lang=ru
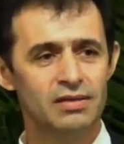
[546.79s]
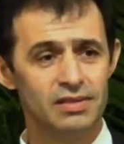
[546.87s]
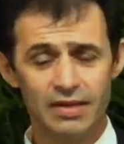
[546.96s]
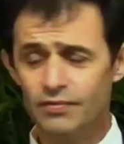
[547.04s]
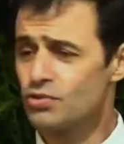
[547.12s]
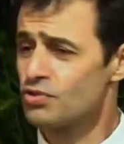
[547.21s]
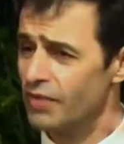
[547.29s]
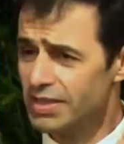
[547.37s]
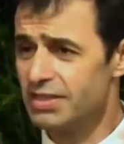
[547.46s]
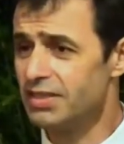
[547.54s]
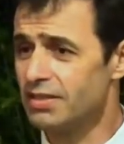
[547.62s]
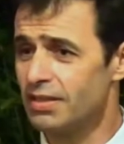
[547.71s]
я вижу в
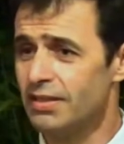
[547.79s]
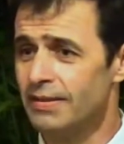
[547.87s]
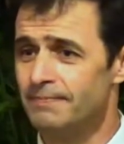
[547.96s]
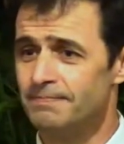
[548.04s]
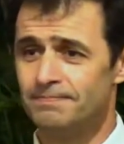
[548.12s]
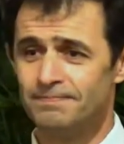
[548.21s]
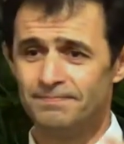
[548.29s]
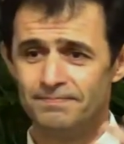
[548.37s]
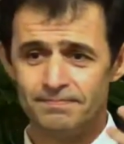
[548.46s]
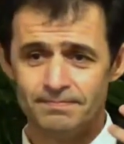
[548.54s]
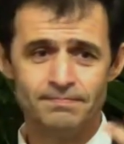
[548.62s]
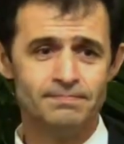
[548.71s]
этих
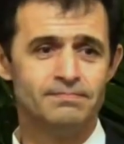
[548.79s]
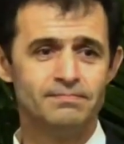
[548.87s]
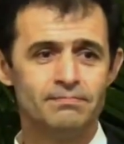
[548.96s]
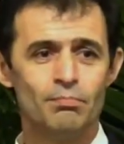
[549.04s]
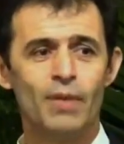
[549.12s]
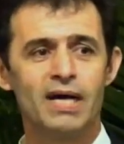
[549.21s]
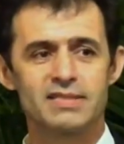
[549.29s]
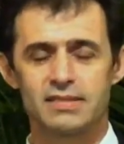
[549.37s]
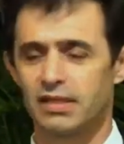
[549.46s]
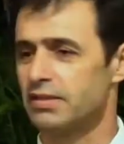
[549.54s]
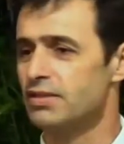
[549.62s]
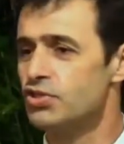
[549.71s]

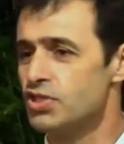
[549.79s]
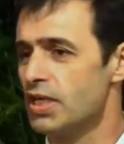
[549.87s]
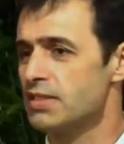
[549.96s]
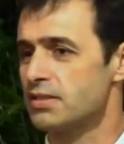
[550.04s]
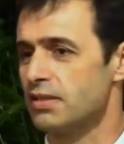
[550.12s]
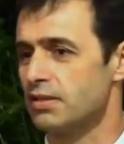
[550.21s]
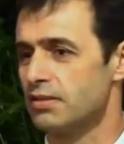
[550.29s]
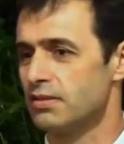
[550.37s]
масках несчастных.